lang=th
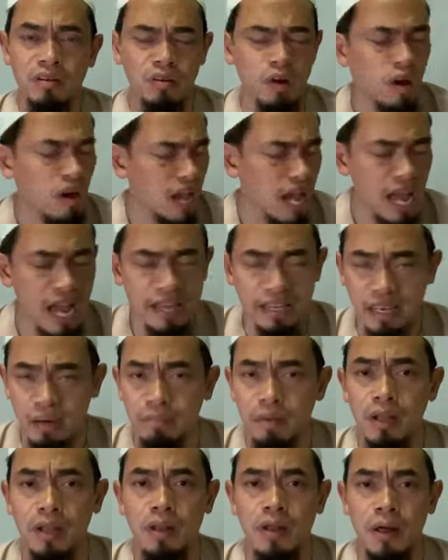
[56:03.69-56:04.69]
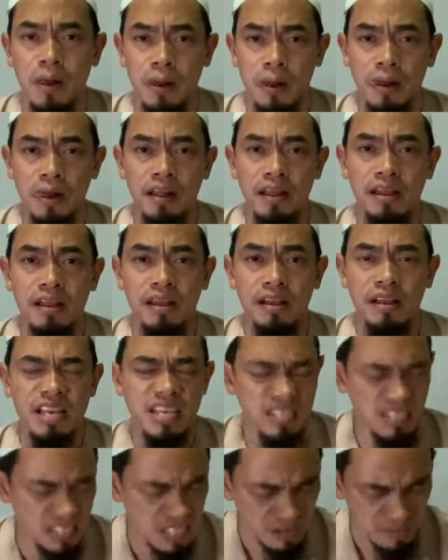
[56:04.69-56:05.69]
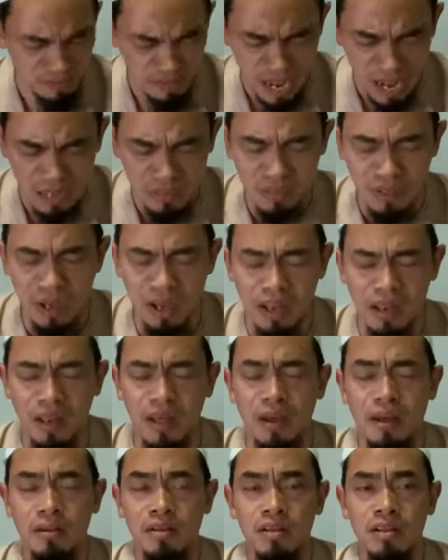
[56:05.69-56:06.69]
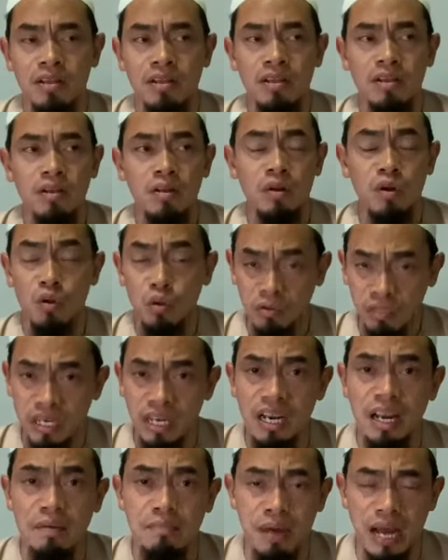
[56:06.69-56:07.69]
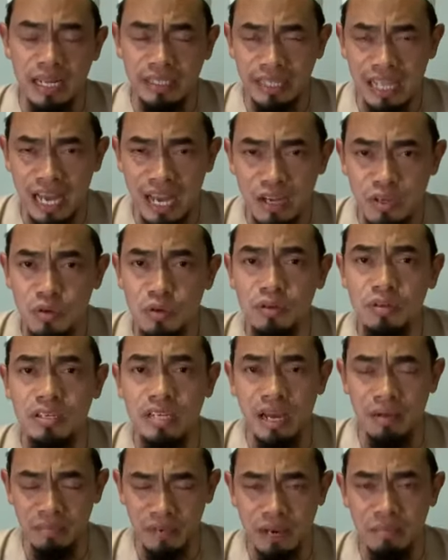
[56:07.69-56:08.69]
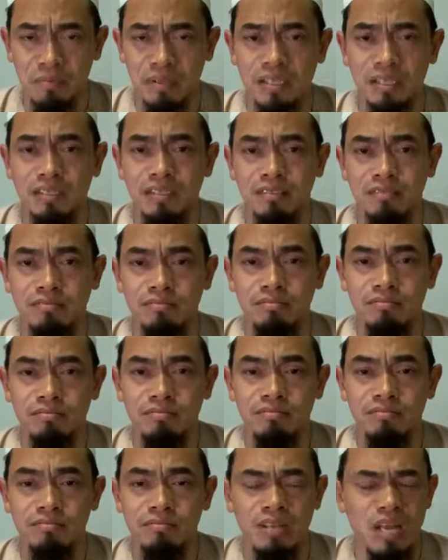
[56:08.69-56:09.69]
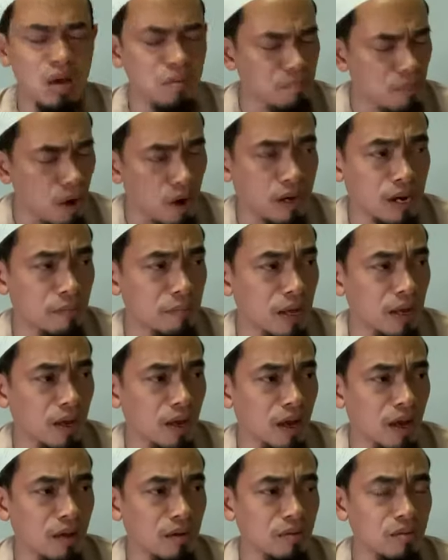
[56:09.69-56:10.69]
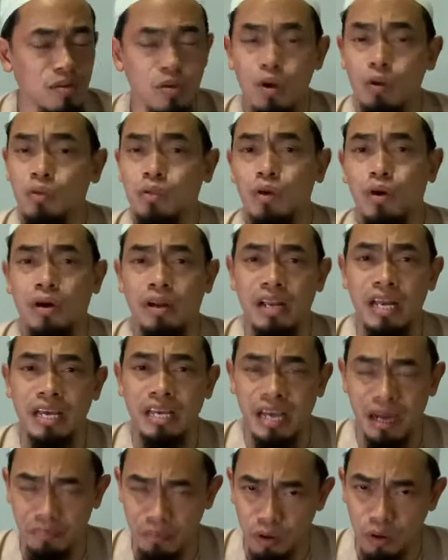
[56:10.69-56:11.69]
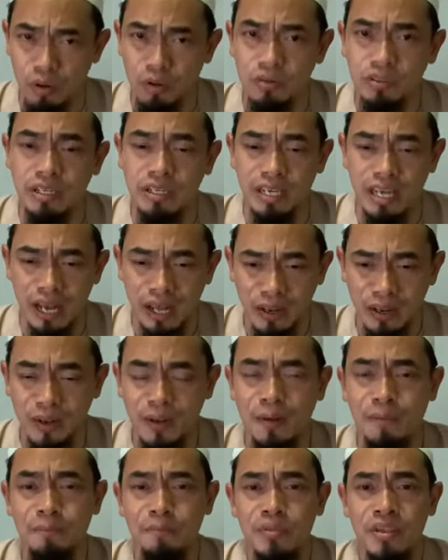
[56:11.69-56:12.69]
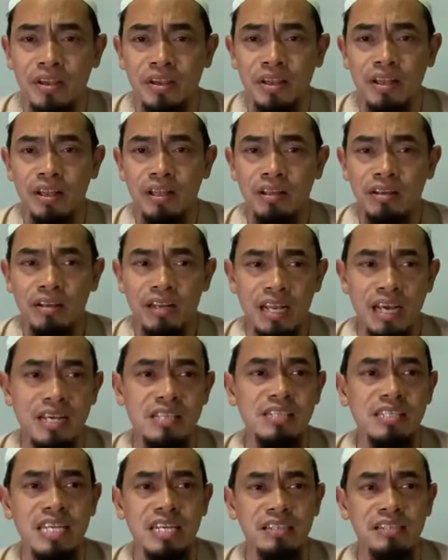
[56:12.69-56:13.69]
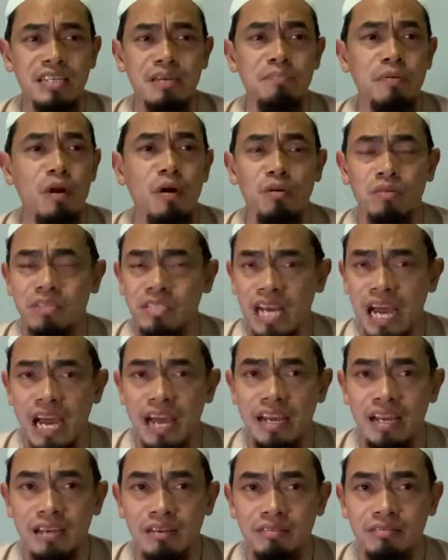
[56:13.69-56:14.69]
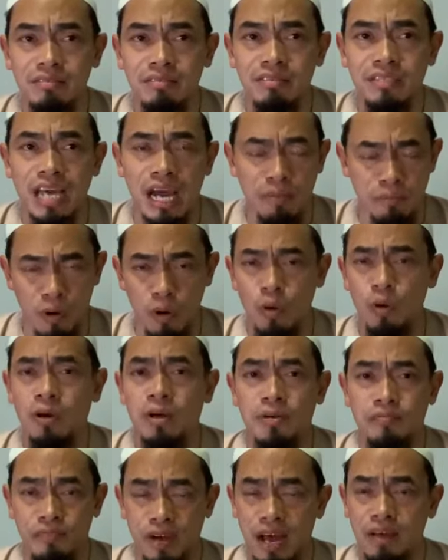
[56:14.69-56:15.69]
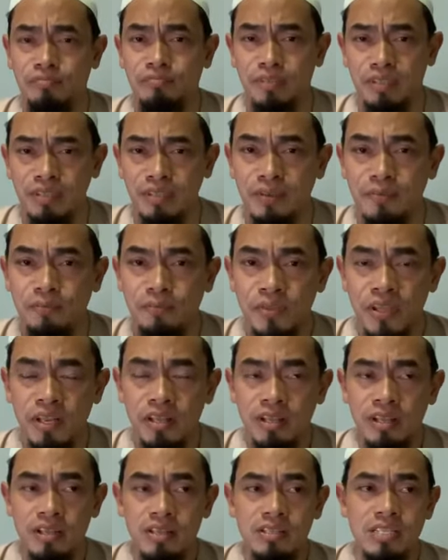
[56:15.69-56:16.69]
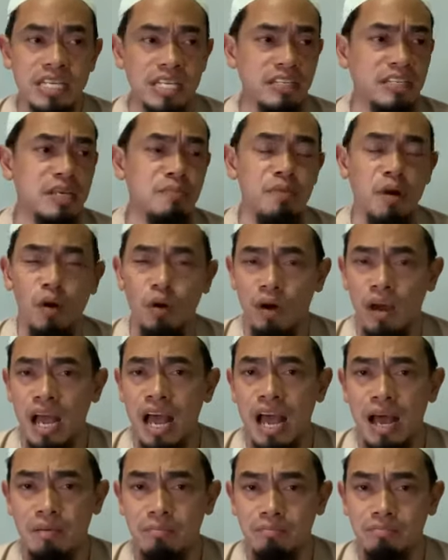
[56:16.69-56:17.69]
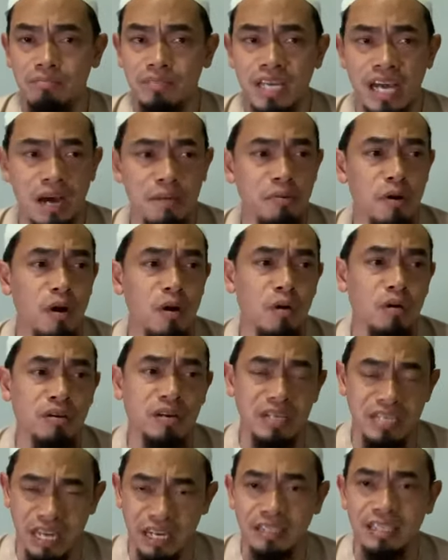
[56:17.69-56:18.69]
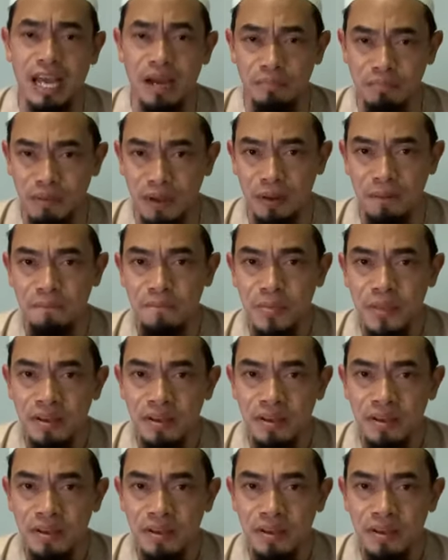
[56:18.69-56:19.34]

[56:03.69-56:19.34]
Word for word: ร้องไห้กับอัลลอฮ์อิสติฆฟารต่ออัลลอฮ์ลุกขึ้นละหมาดตะฮะญุดยามค่ำคืนแล้วบอกกับอัลลอฮ์ยกโทษให้ข้าพระองค์เถิดยาอัลลอฮ์นะสิ่งที่พระองค์ใช้ข้าพระองค์ก็ฝ่าฝืนสิ่งที่พระองค์ห้ามข้าพระองค์ก็ยังทำมัน